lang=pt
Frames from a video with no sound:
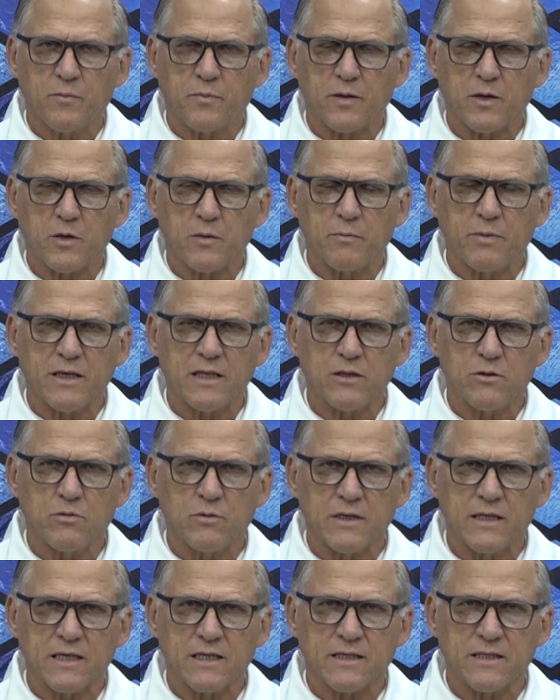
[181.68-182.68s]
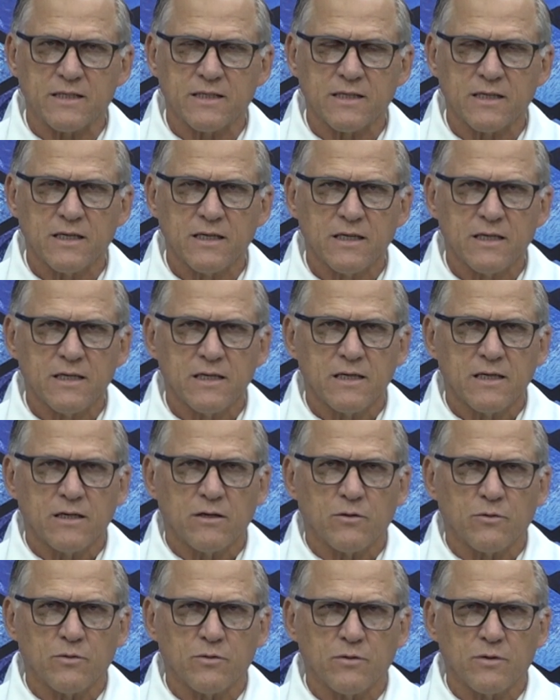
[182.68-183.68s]
proibindo-lhes
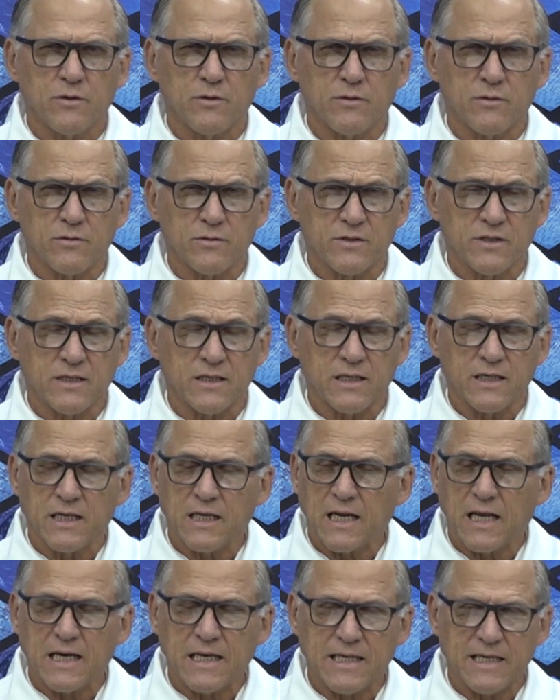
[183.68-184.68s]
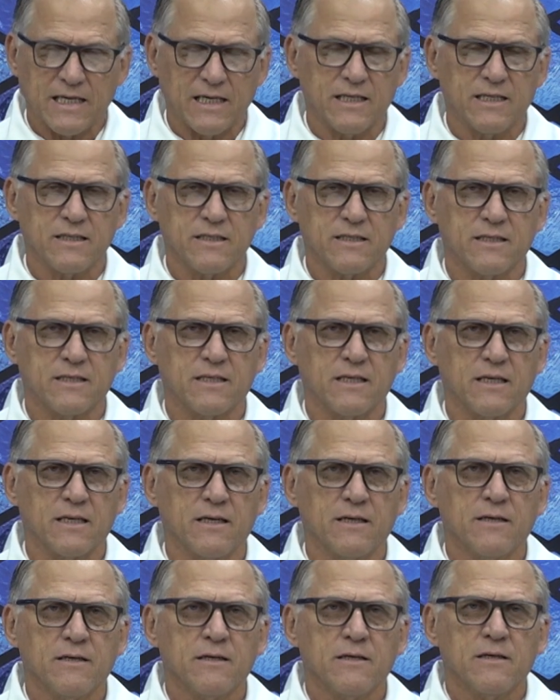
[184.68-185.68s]
o seguir a aliança,
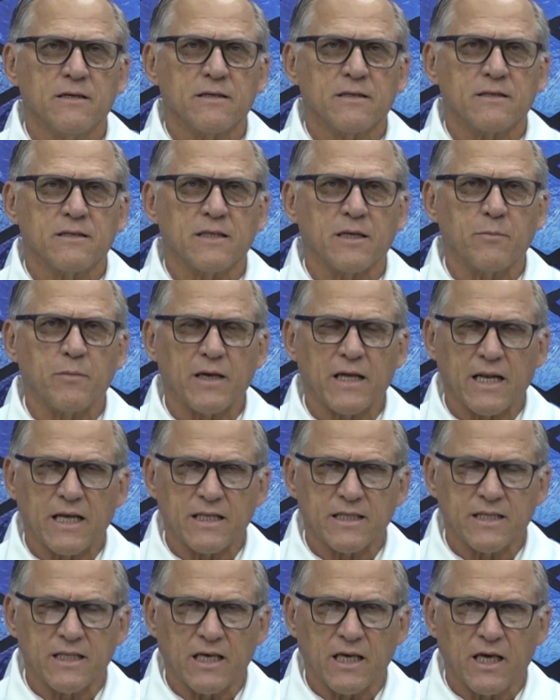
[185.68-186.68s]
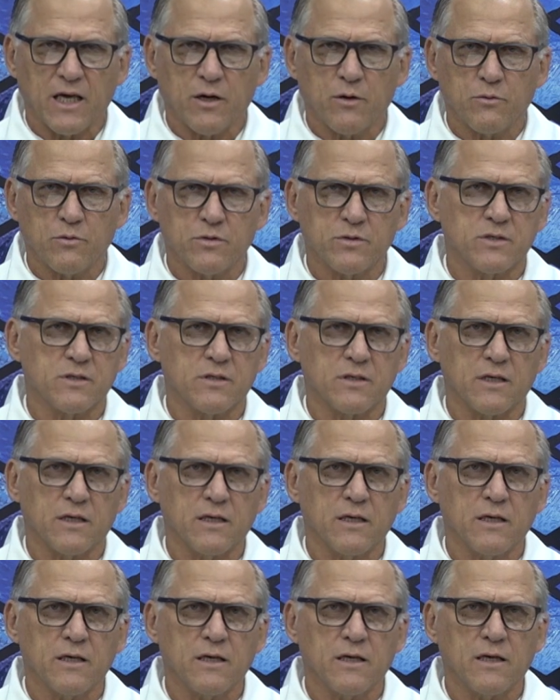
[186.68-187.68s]
temer a Deus
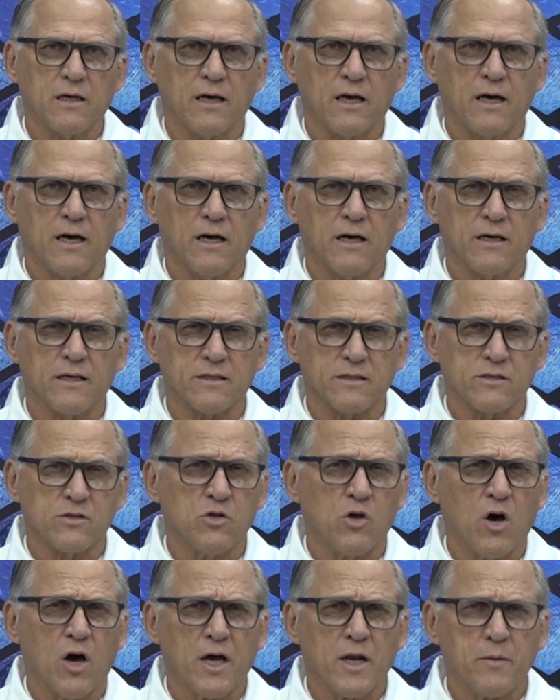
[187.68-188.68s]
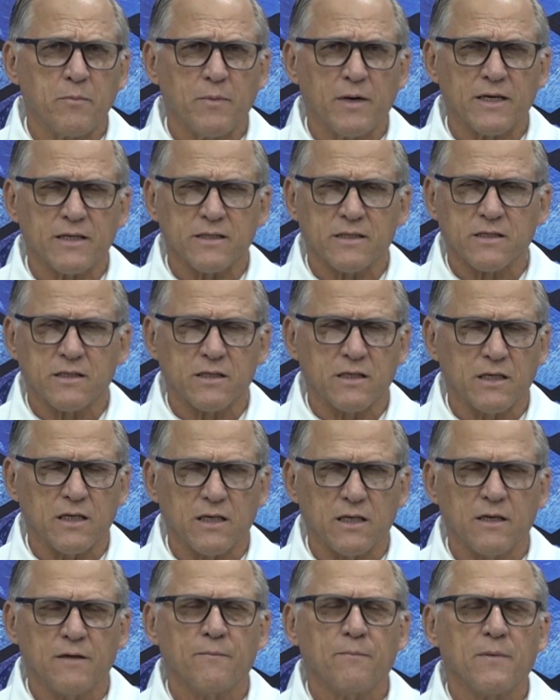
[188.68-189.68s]
e as normas
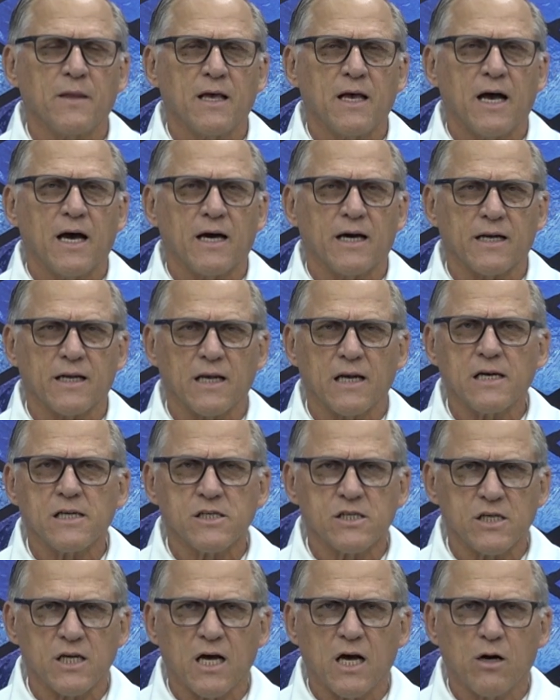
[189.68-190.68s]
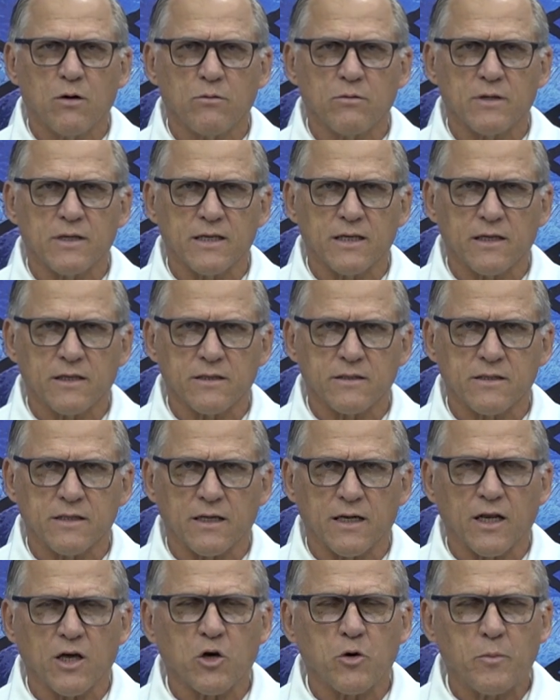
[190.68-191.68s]
que a religião lhes
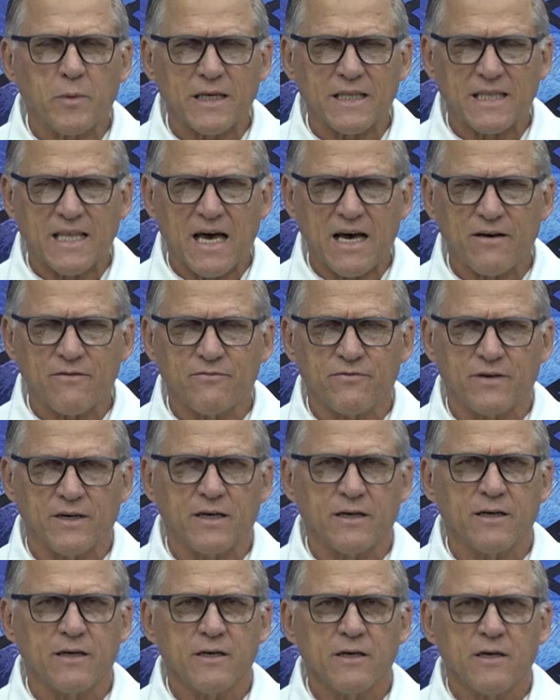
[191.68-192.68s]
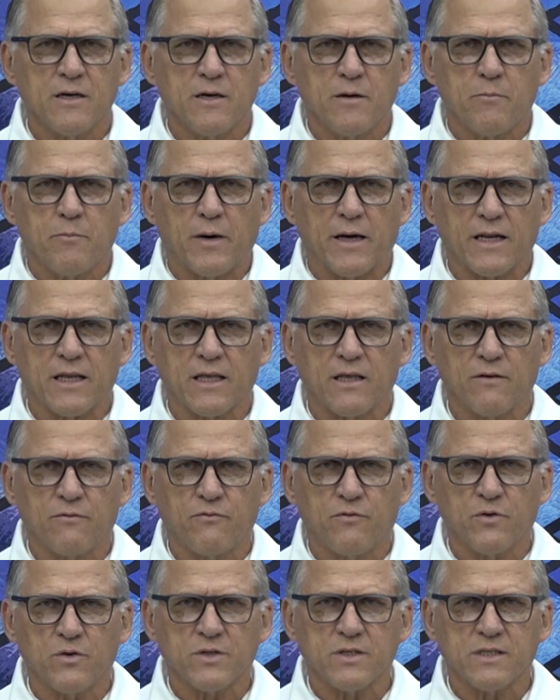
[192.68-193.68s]
recomendava para que
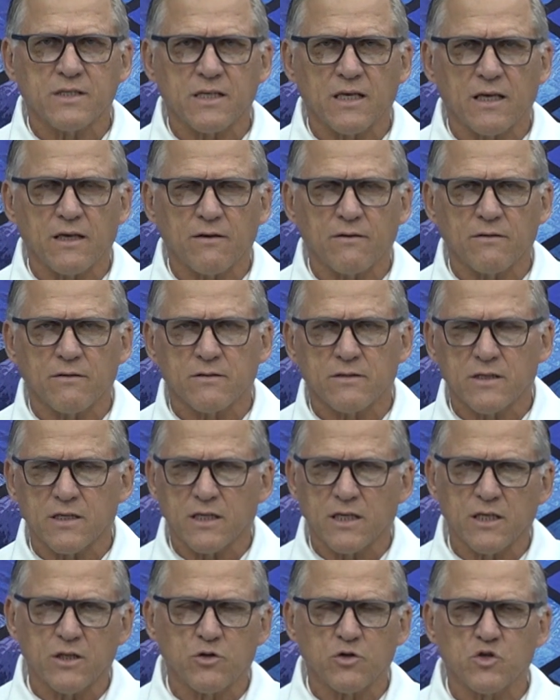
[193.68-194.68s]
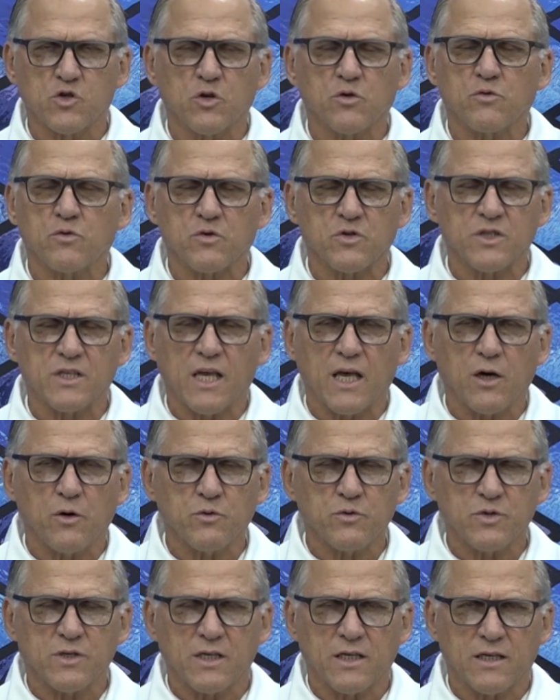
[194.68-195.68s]
fossem seguidos outros
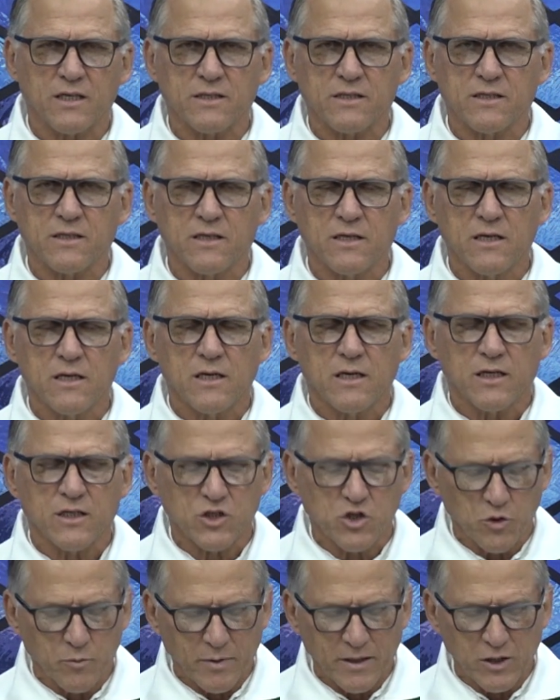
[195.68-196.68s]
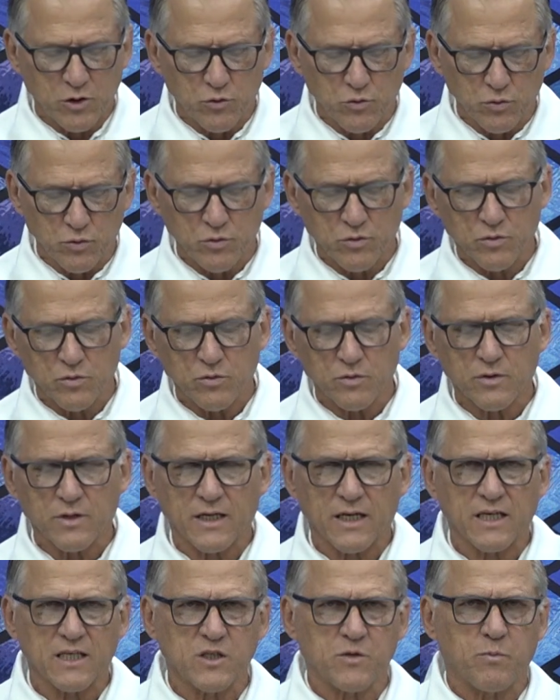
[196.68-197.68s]
deuses e, sobretudo,
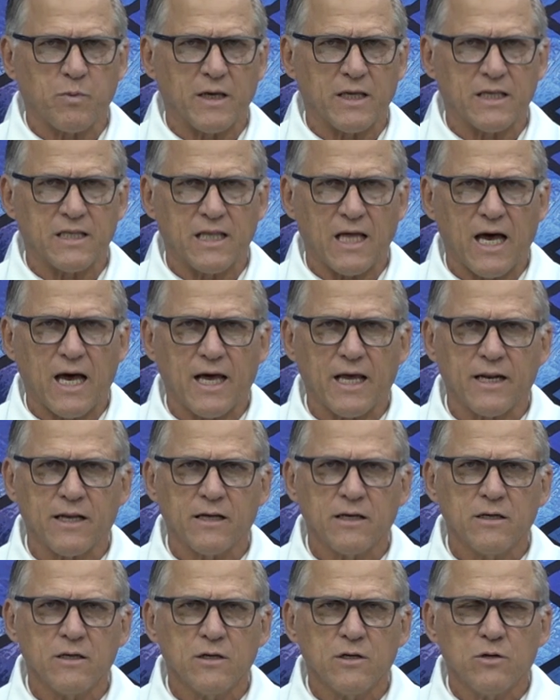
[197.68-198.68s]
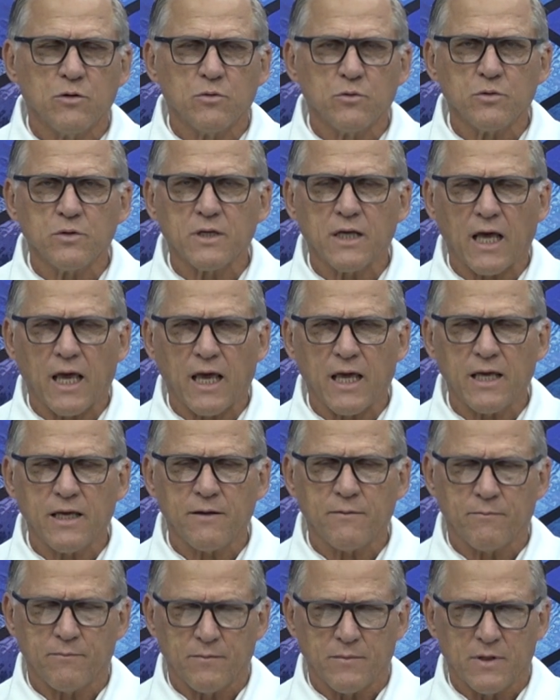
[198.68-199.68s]
respeitar o rei,
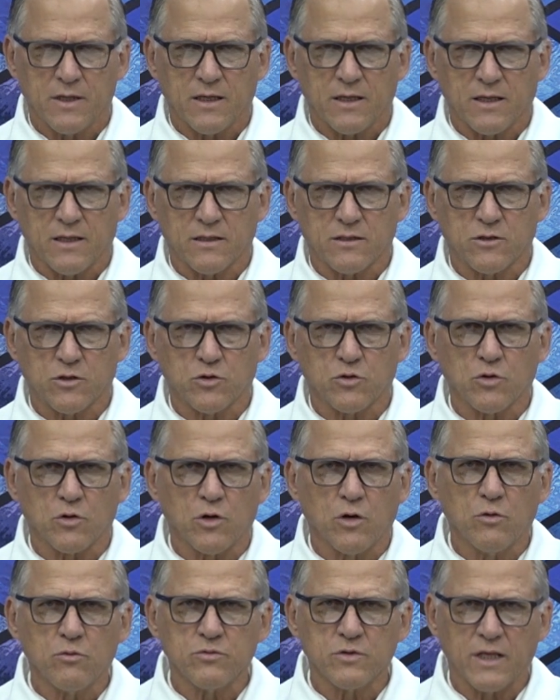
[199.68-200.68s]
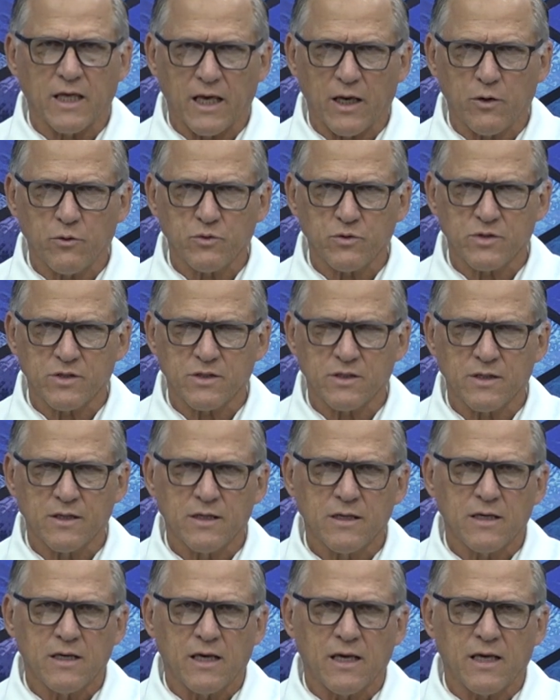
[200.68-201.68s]
que se tornou um deus
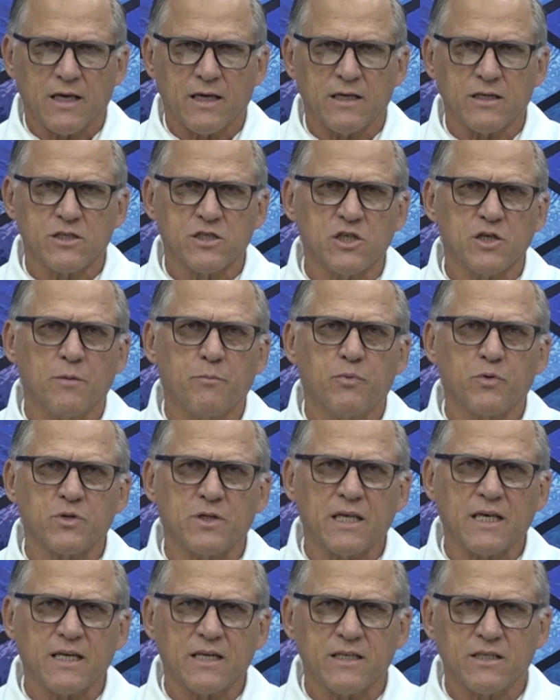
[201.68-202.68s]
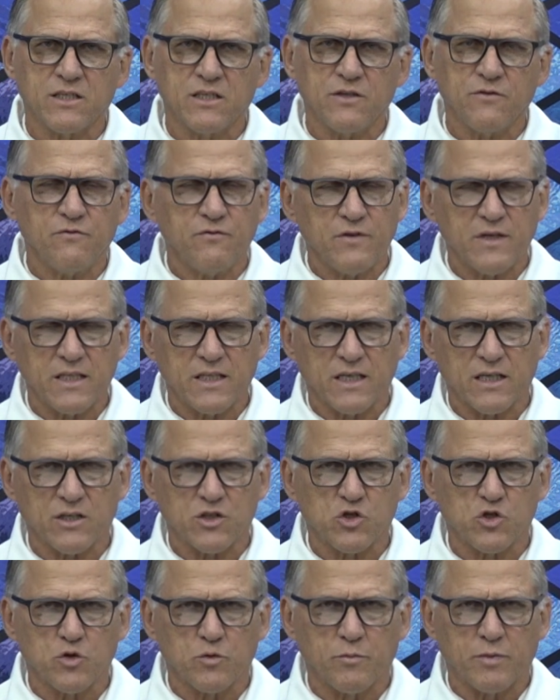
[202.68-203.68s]
e que tinha poder de vida
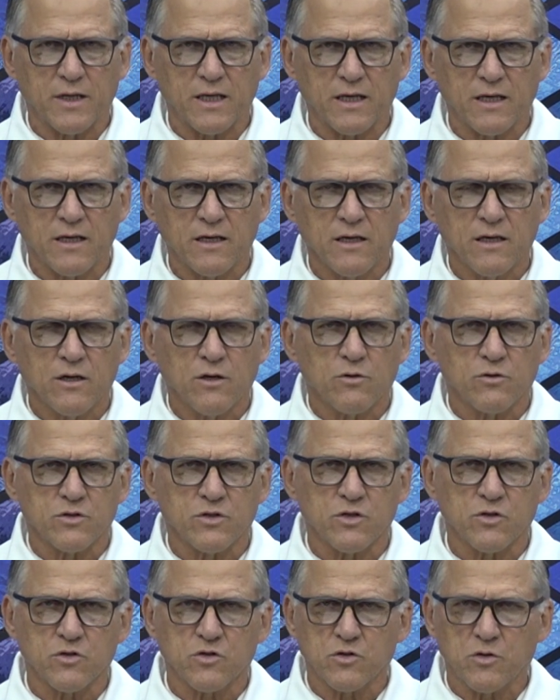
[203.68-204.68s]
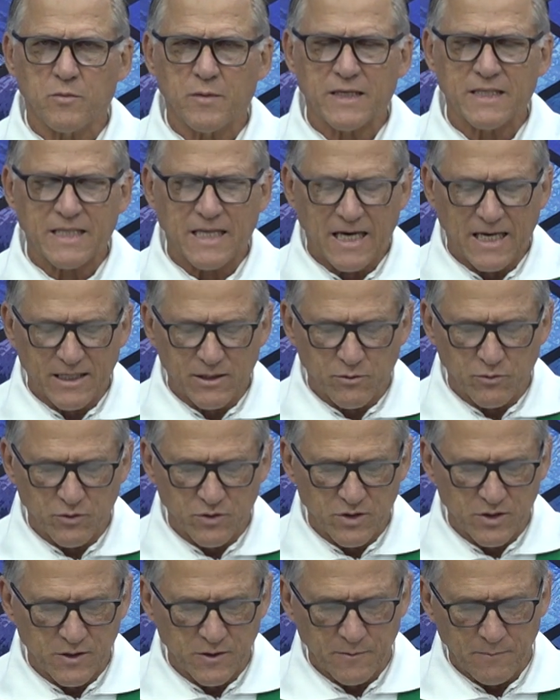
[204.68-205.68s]
sobre os seus
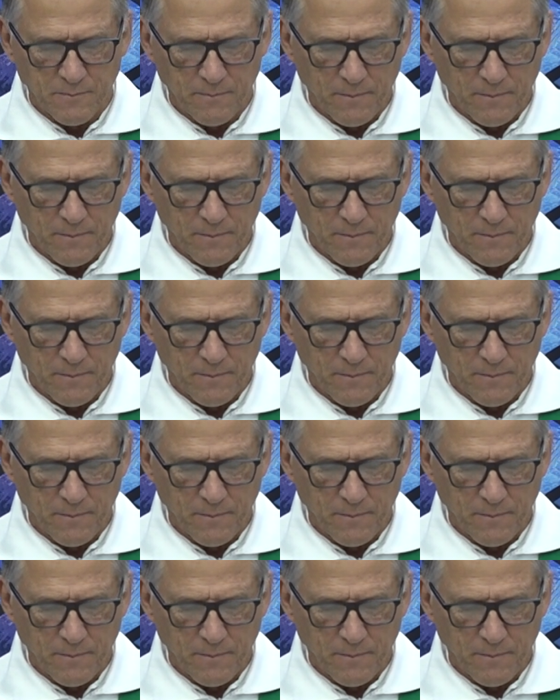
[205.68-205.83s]
comandados.